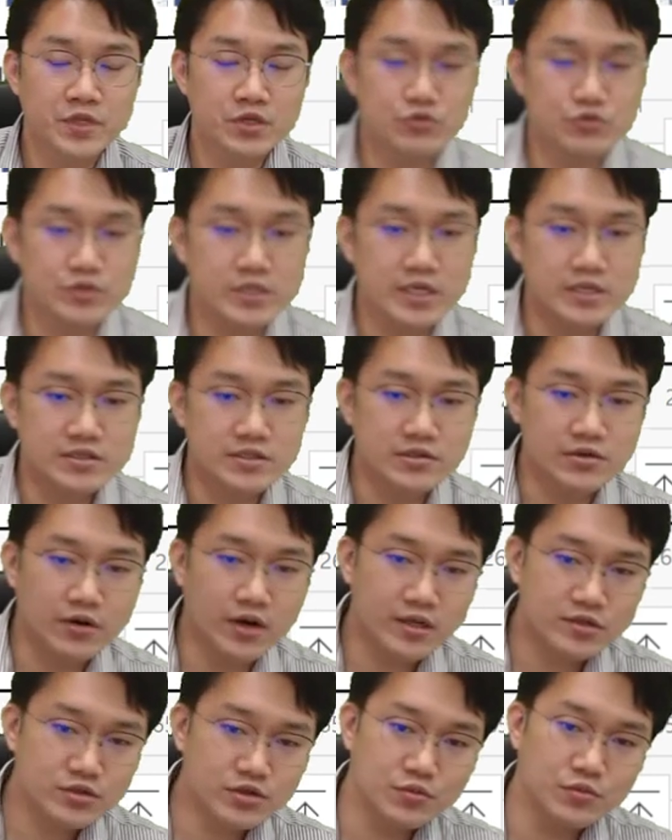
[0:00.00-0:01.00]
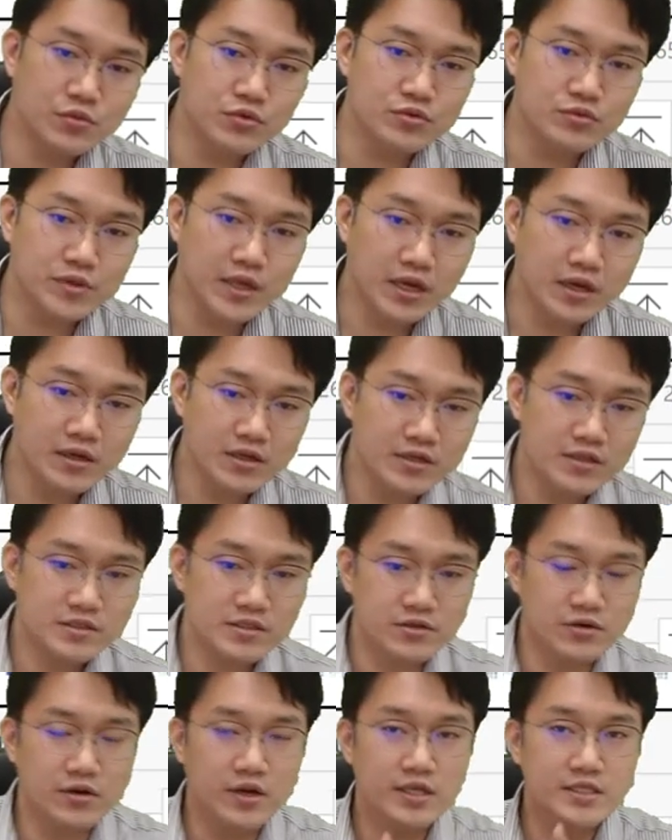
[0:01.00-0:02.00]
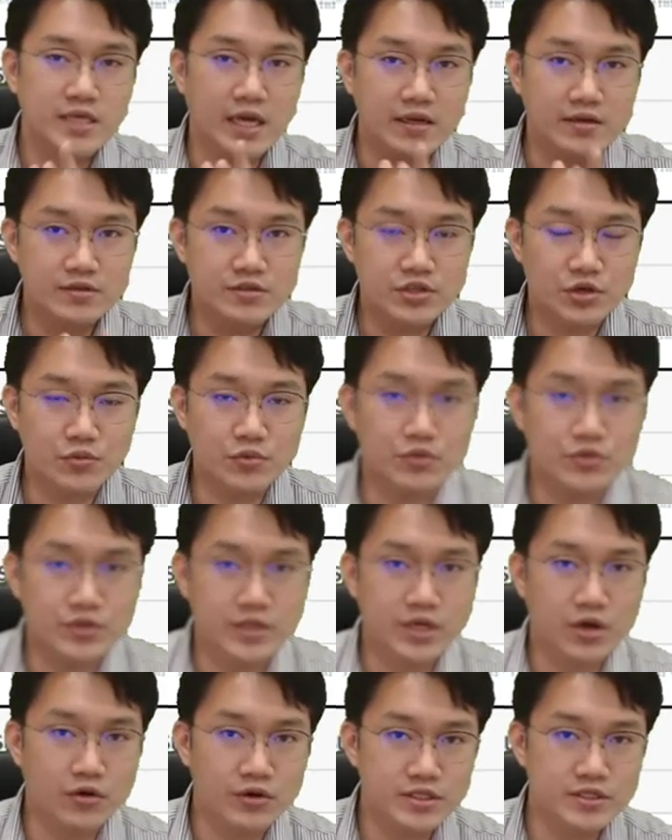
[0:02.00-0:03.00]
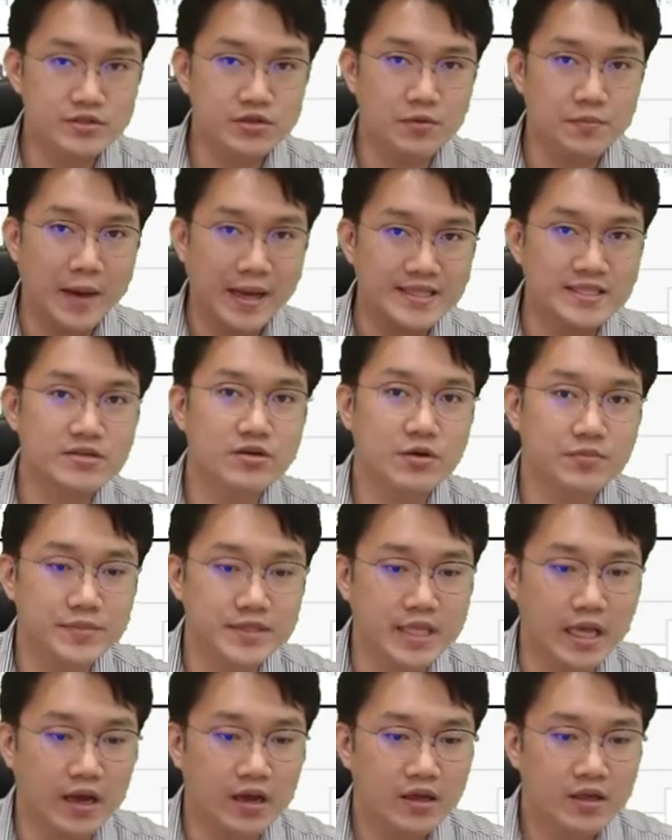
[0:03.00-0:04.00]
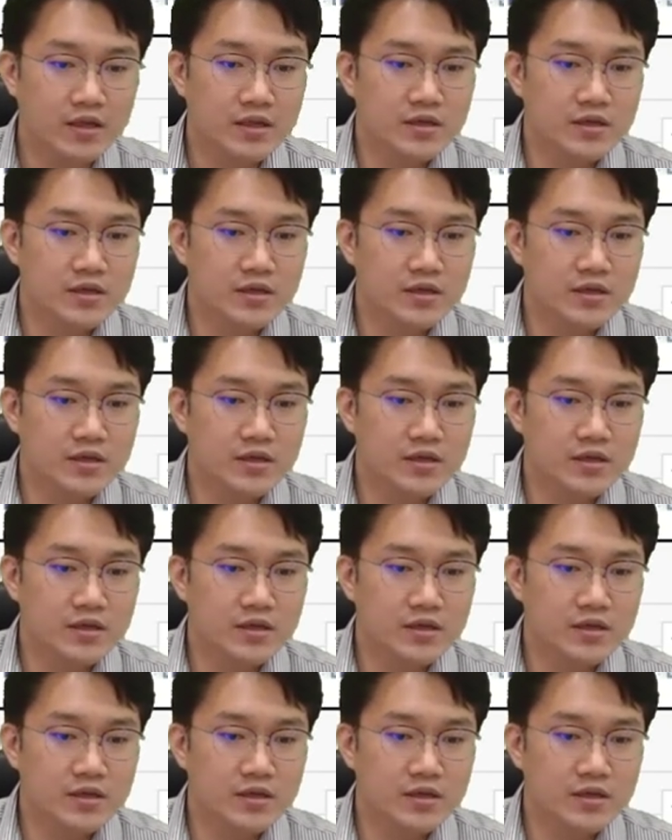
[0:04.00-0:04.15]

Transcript: 우리가 드러난 정보보다 드러나지 않은 정보들이 훨씬 더 많을 겁니다